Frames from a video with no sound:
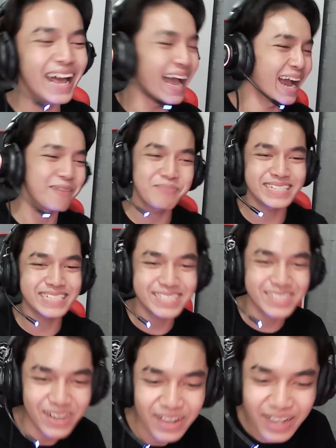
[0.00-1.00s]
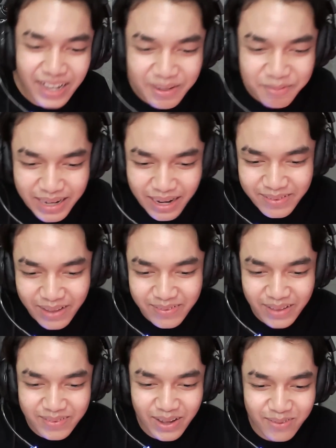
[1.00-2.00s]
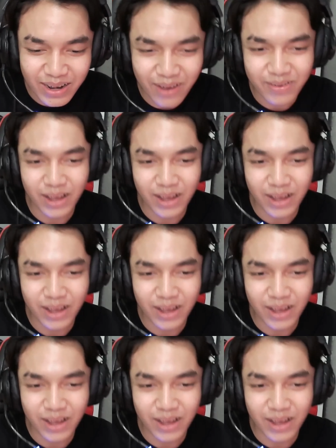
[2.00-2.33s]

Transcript: apa sih cok mana bentar bentar, bentar. ulang ulang